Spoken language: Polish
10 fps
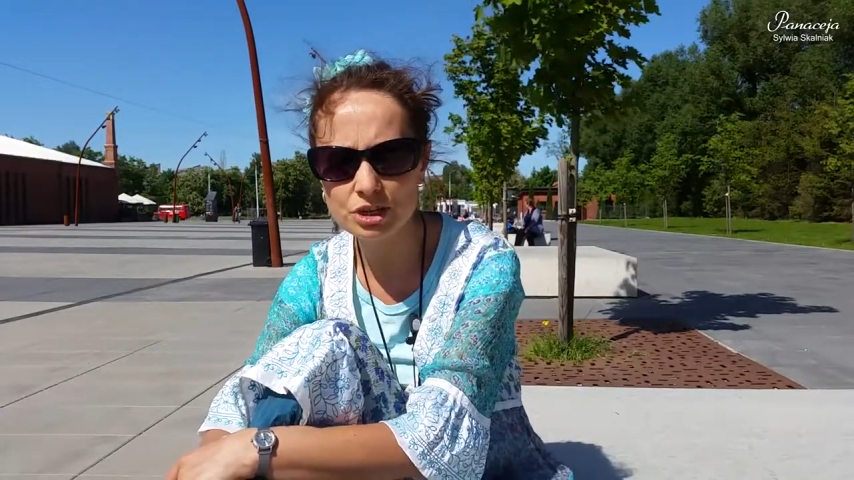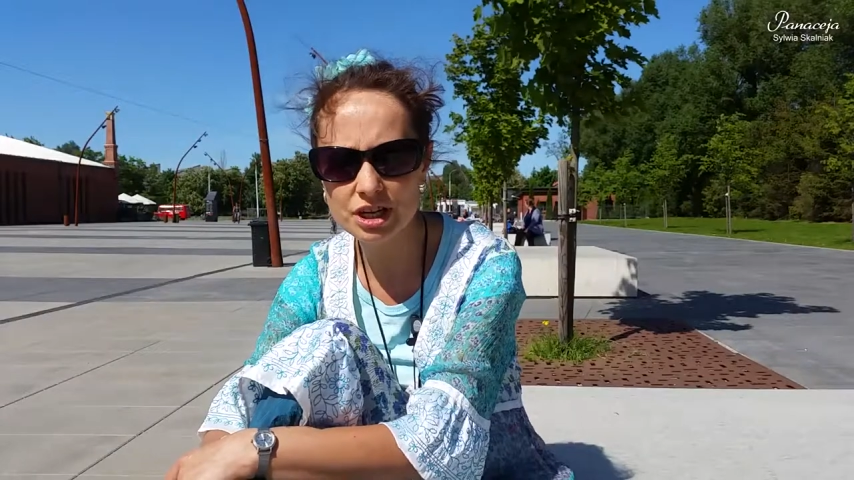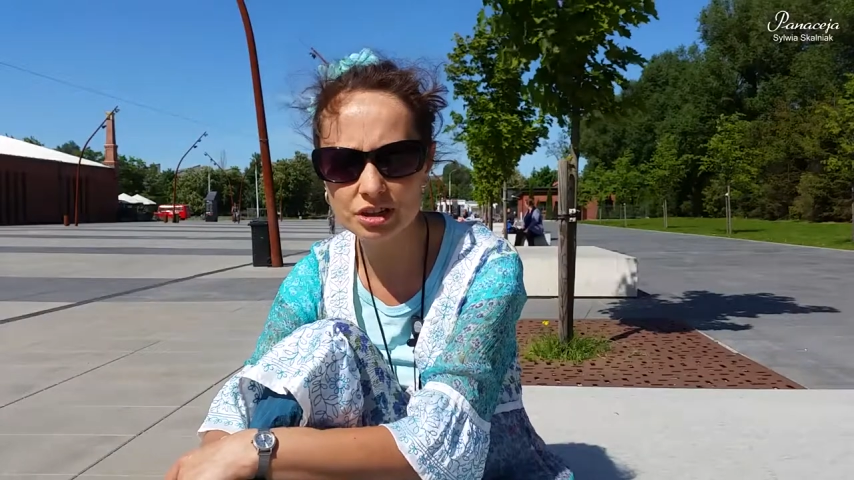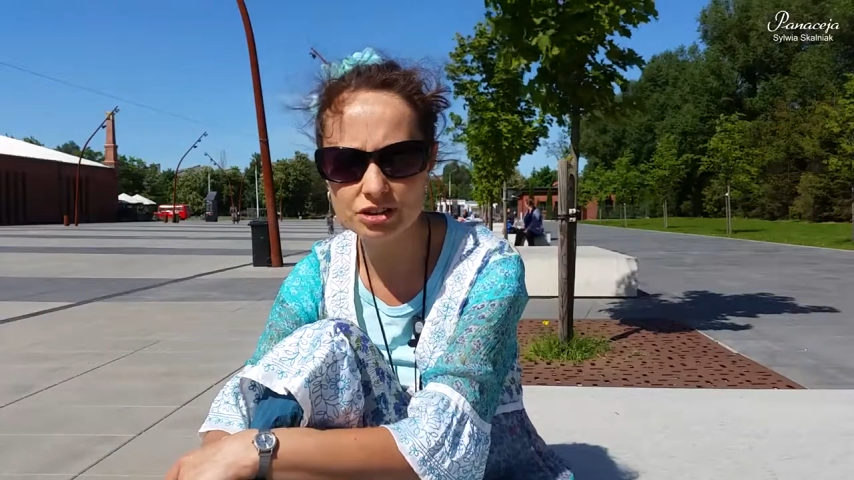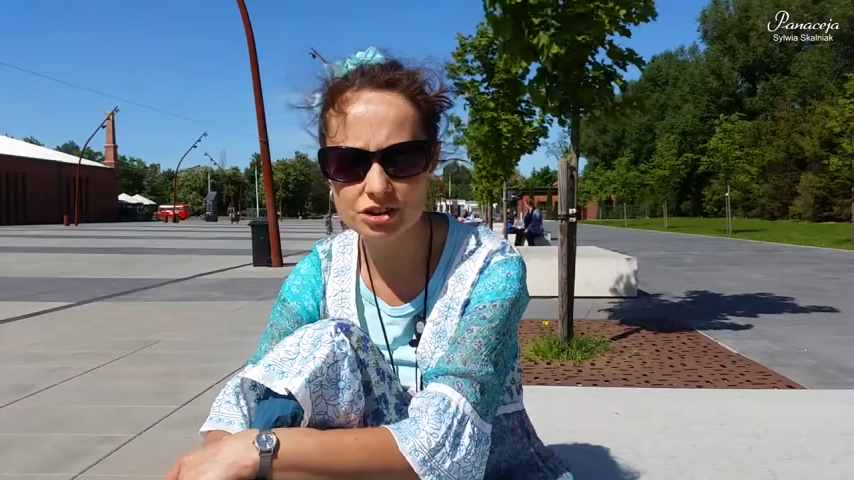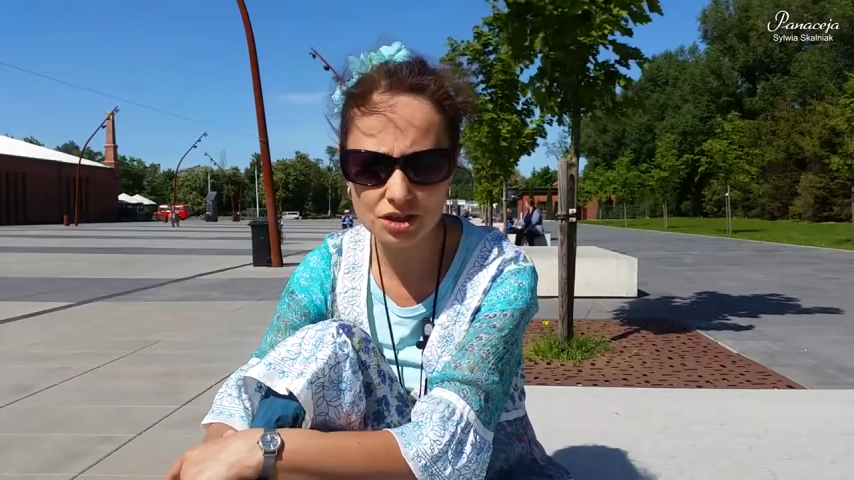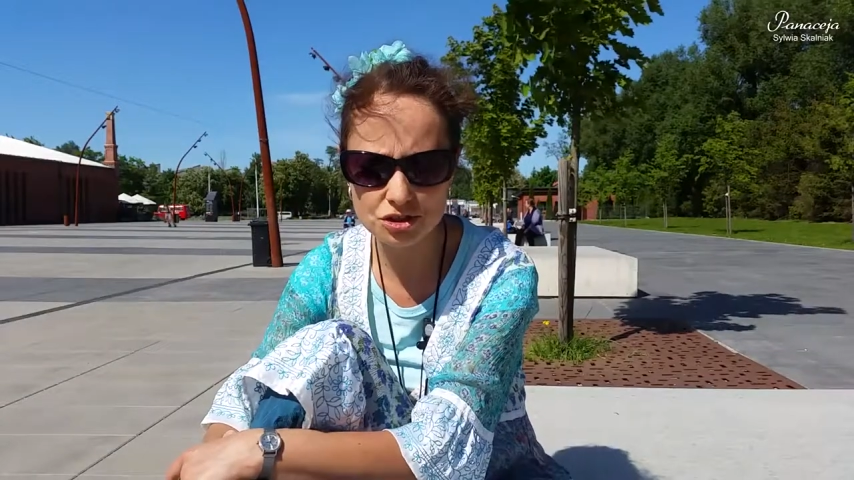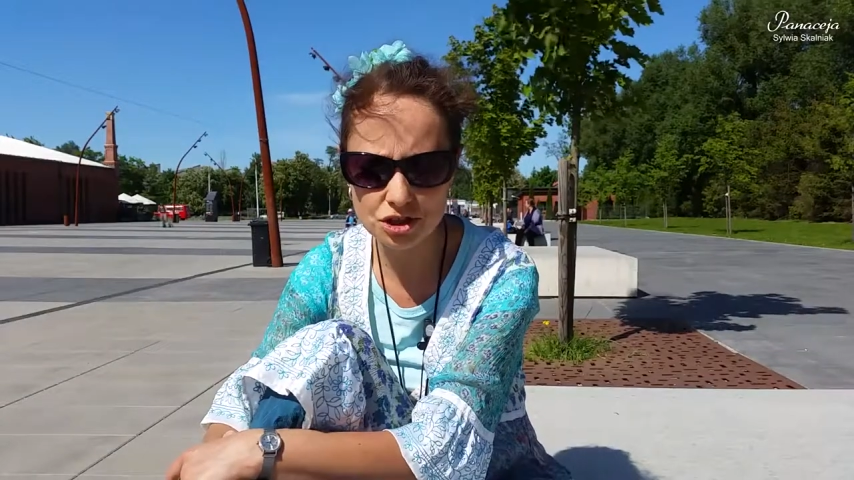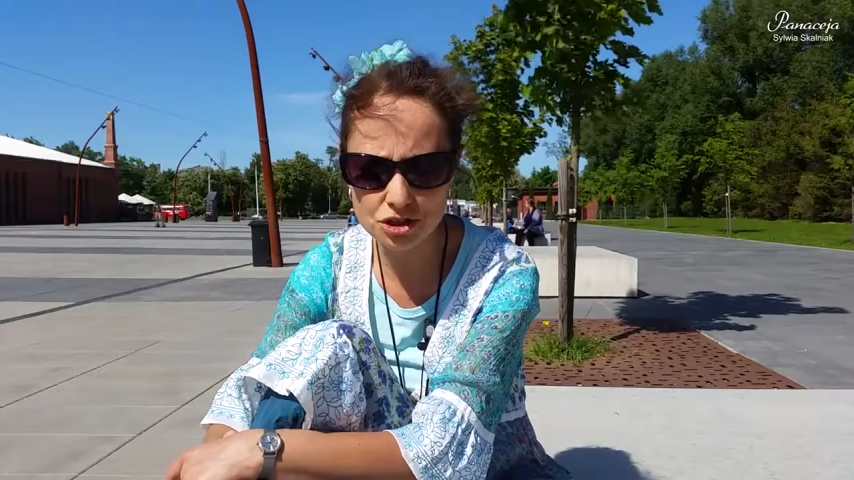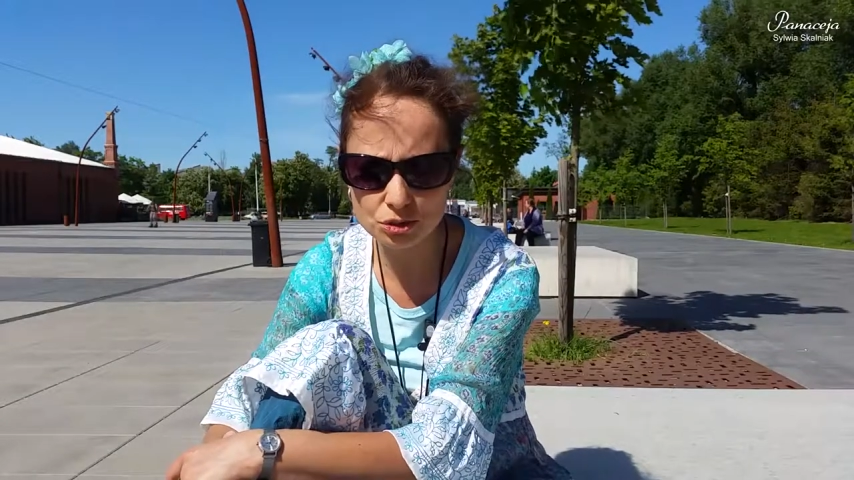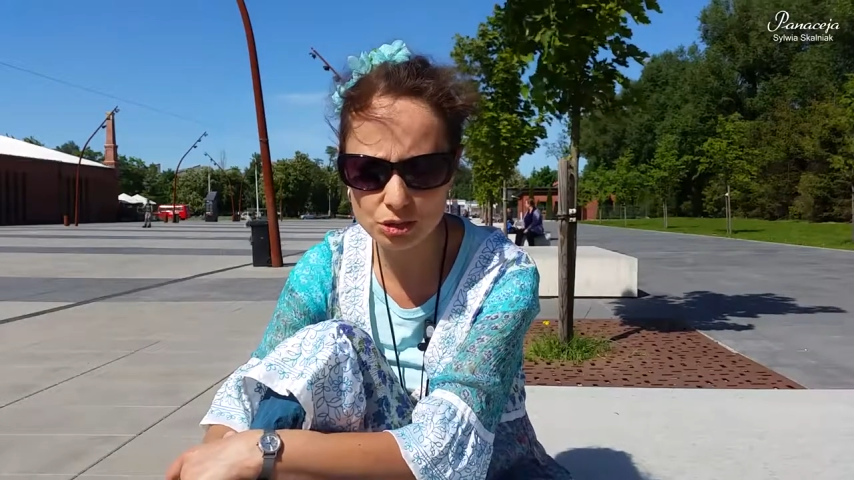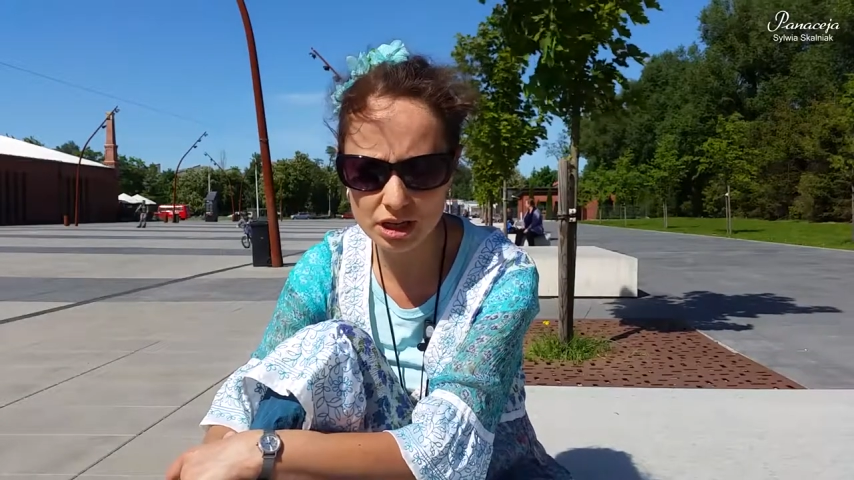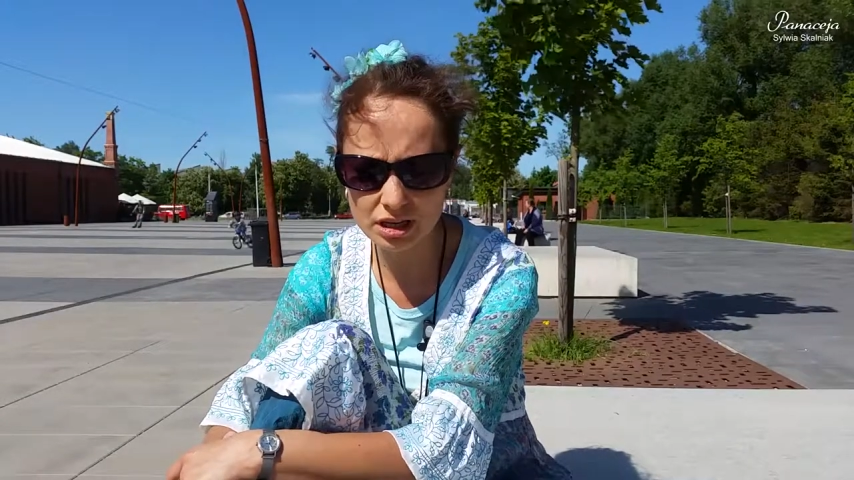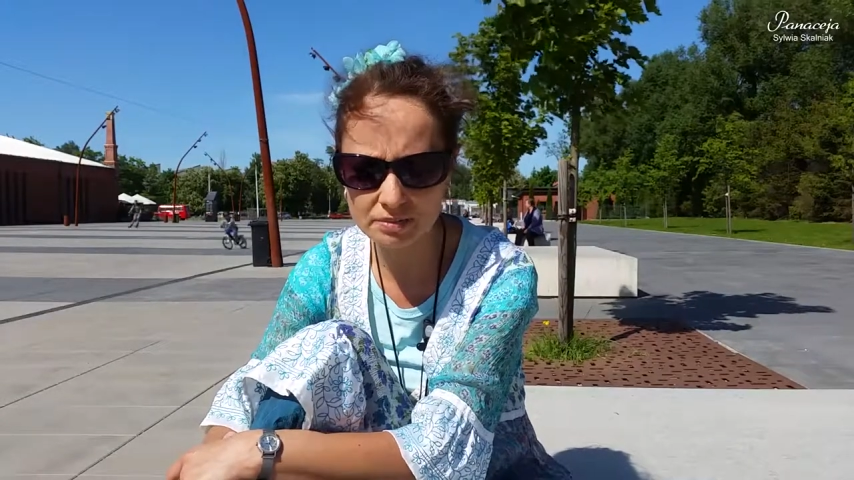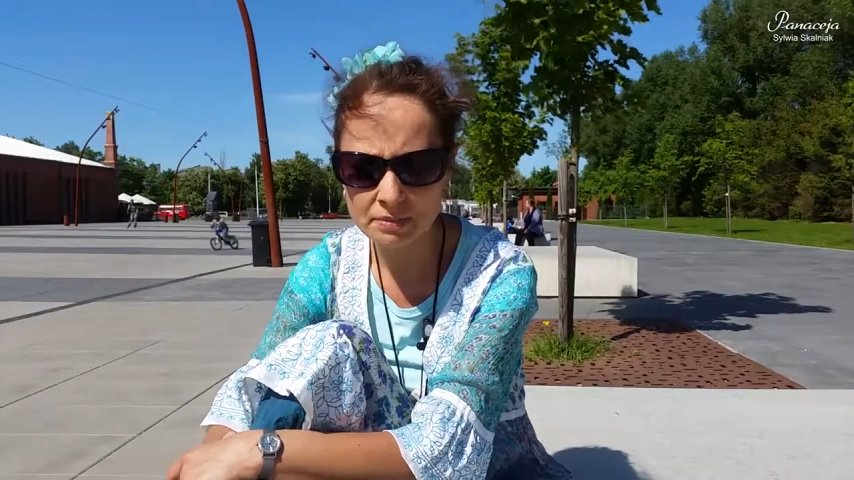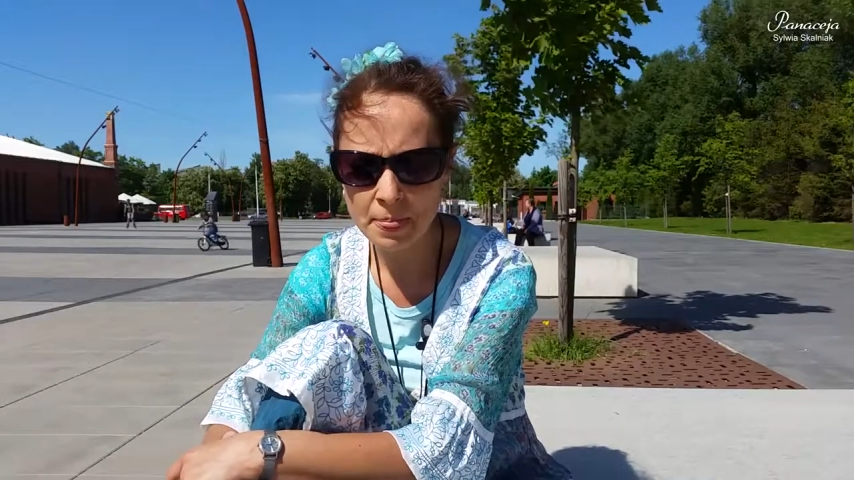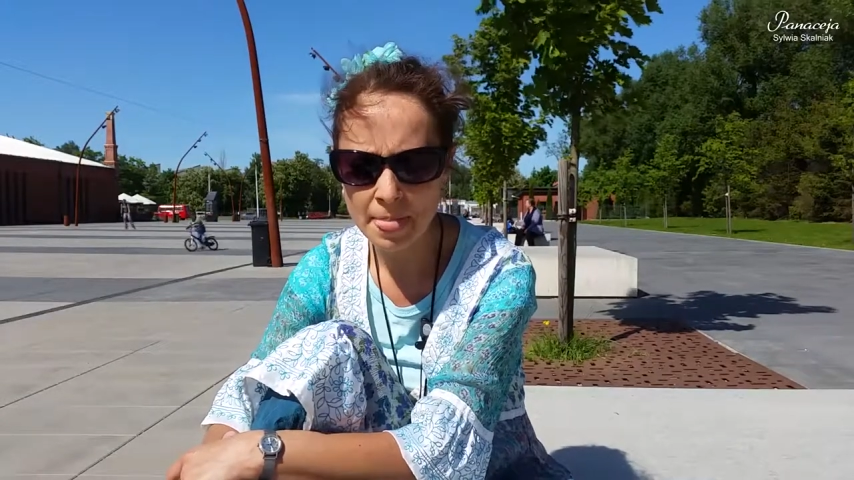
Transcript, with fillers: unikać rzeczy, które